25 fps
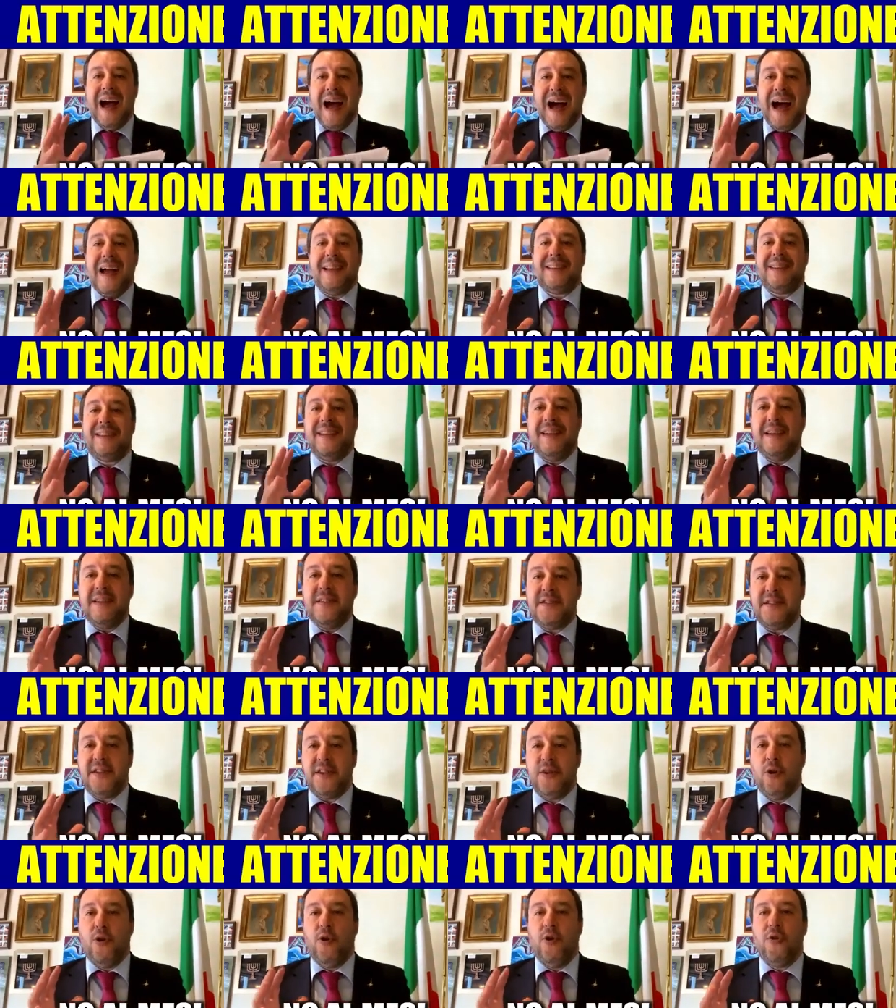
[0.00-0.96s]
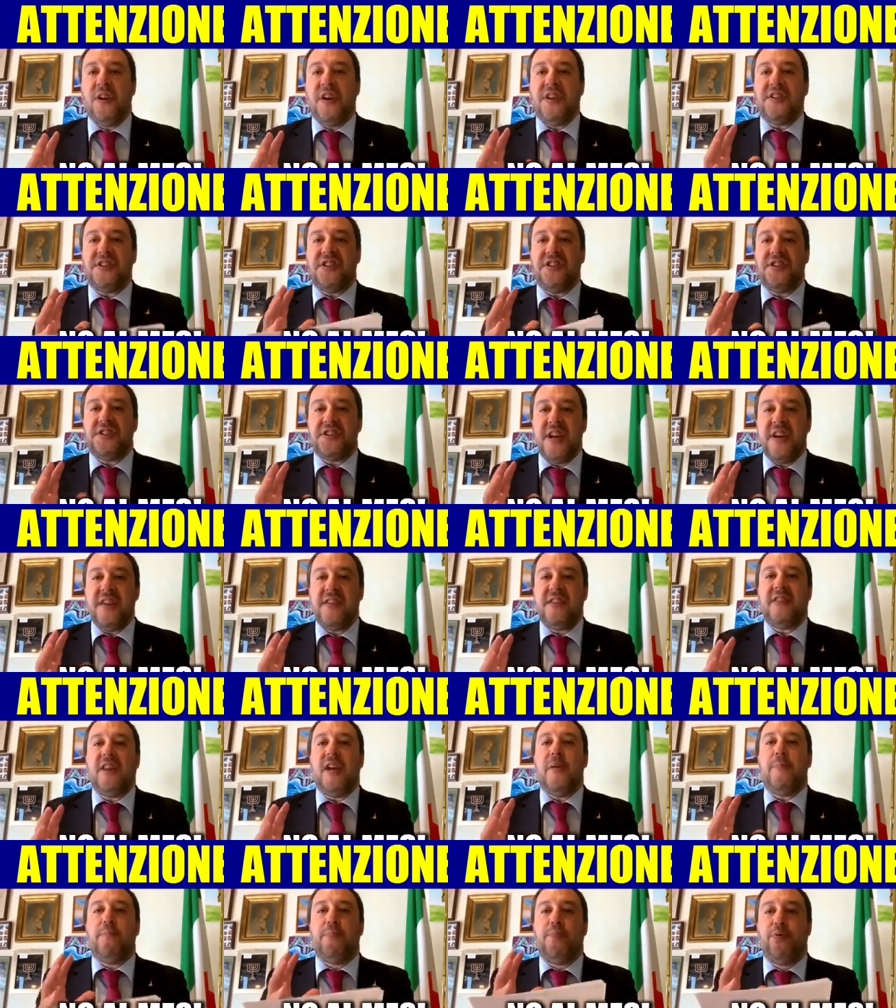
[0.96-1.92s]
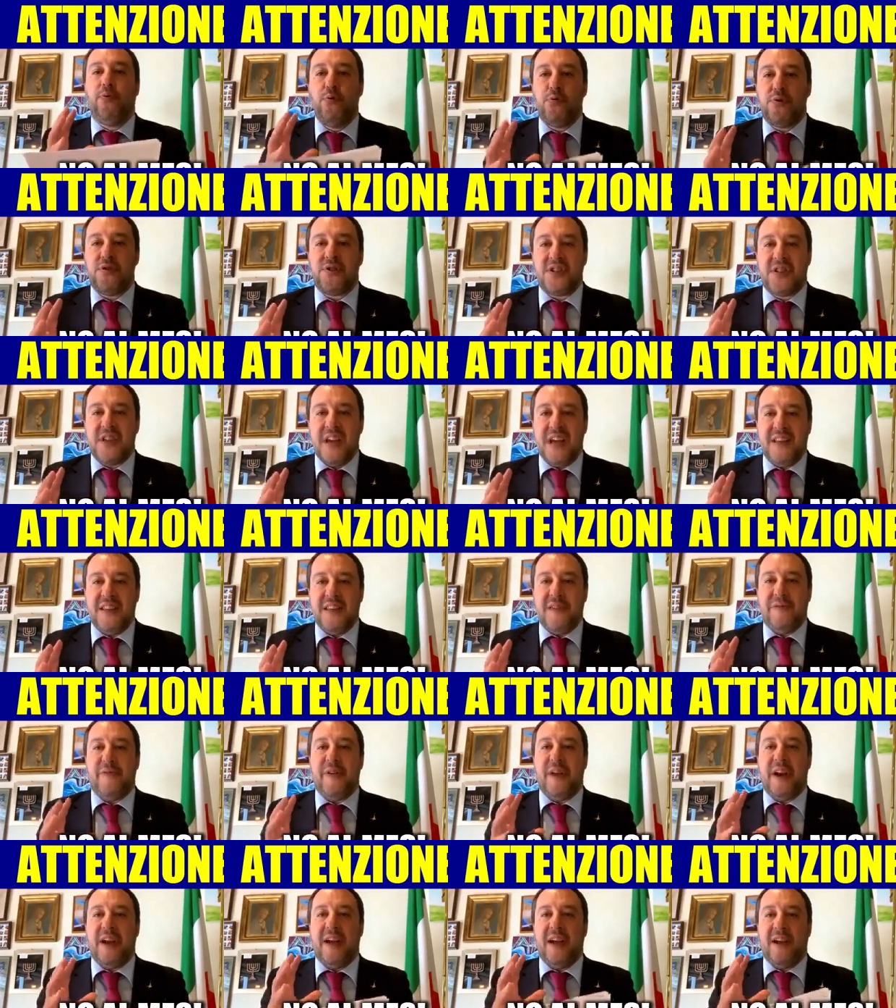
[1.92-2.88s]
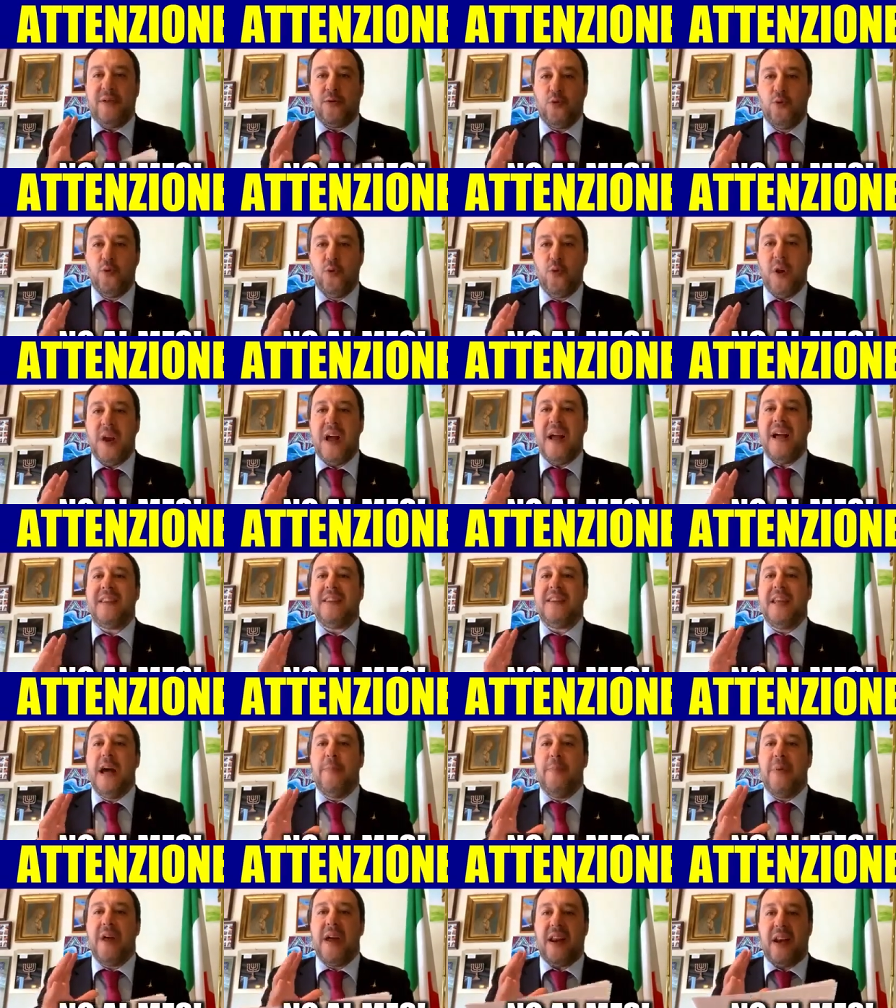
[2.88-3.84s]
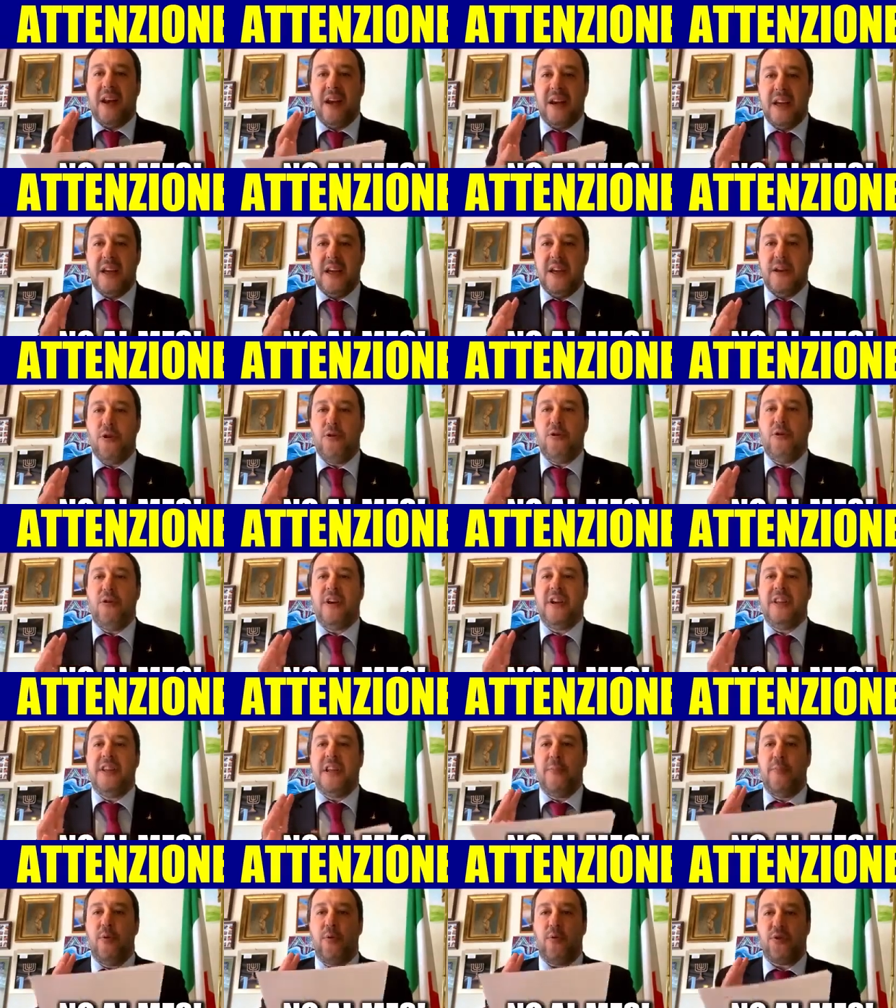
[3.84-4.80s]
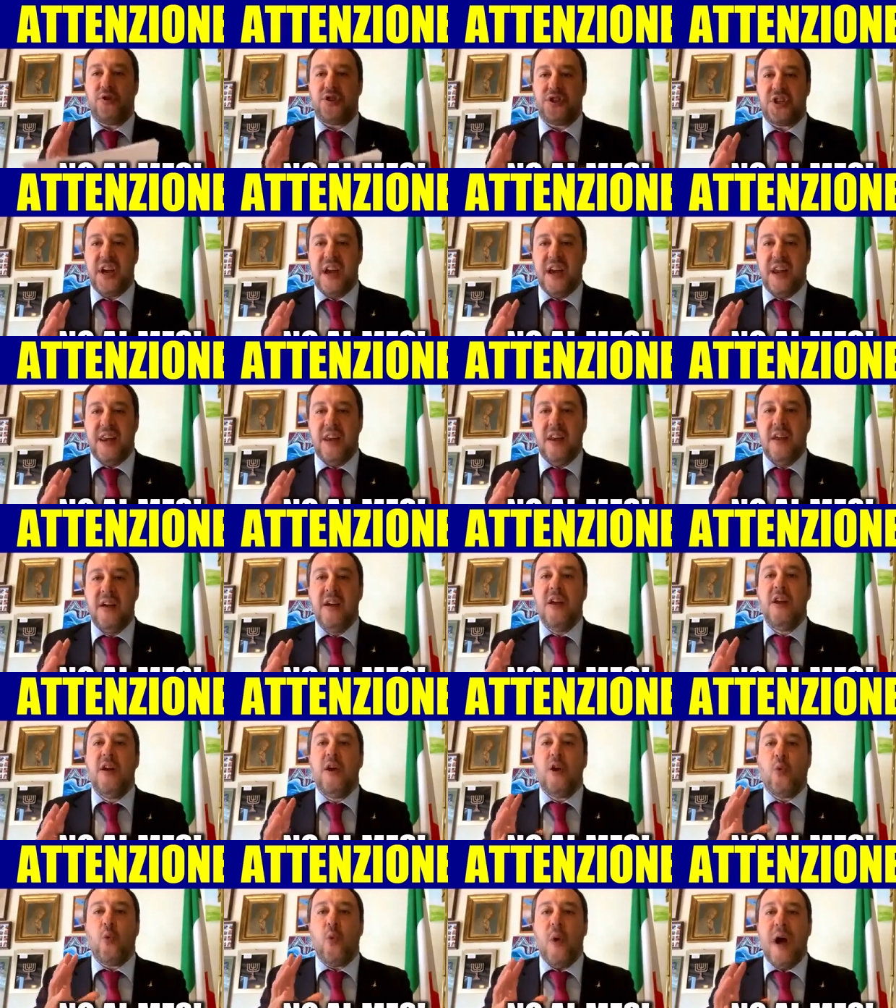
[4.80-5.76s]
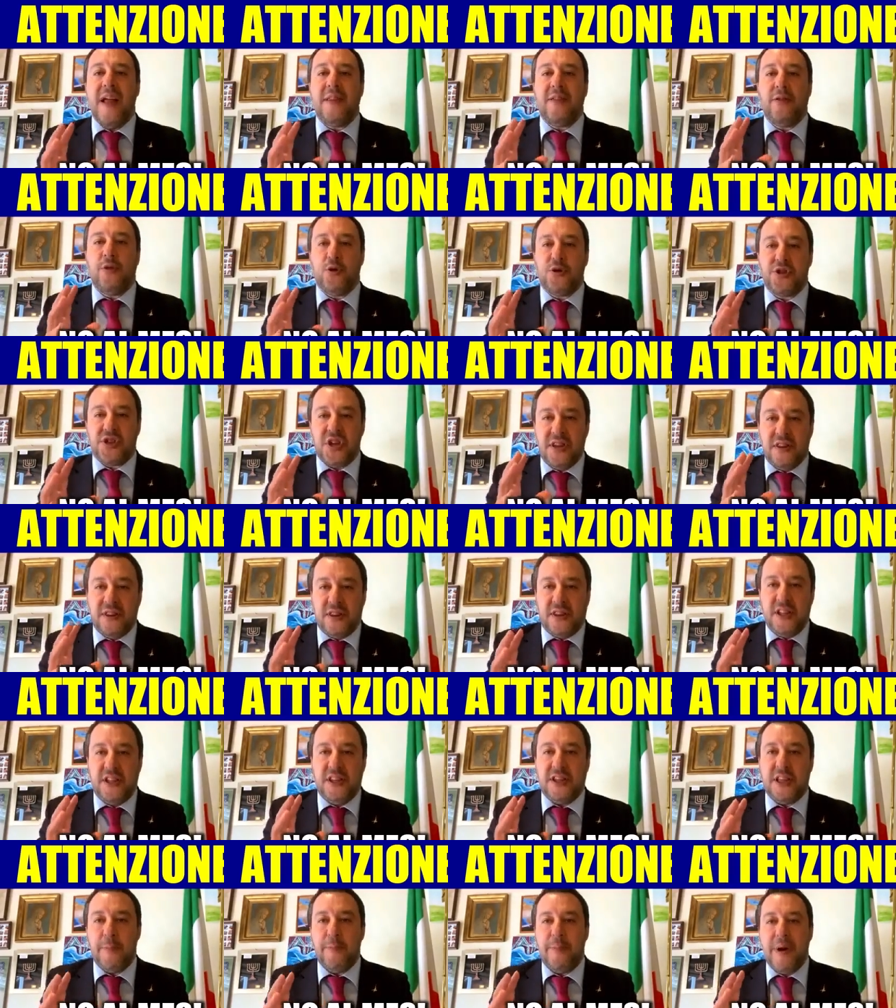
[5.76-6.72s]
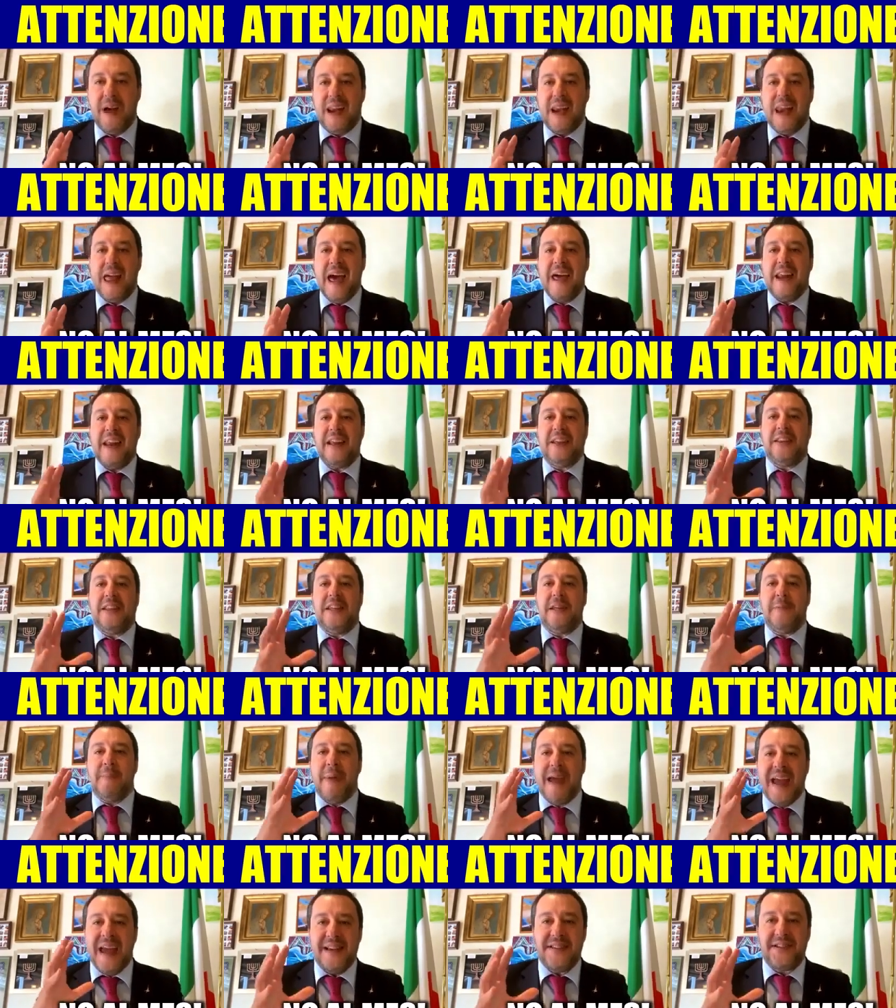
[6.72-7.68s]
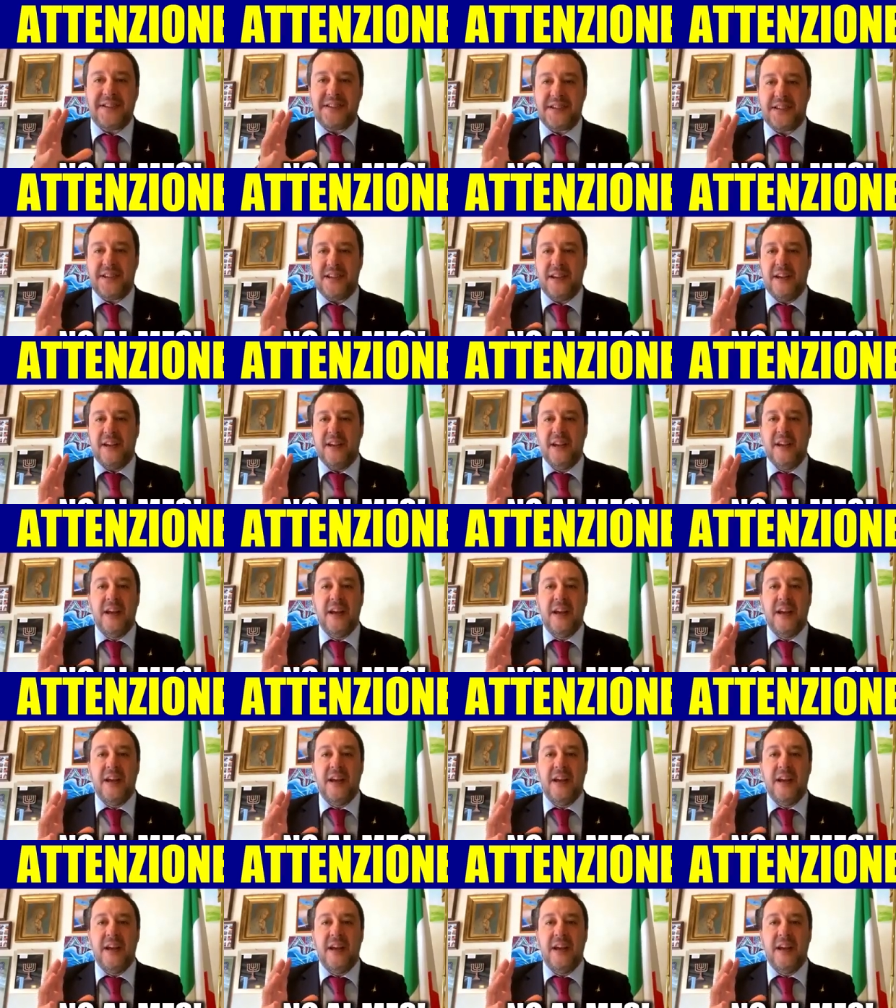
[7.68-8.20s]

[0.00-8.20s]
Attenzione, si sente puzza di fregatura da Berlino e da Bruxelles. Quando sentite parlare di MES,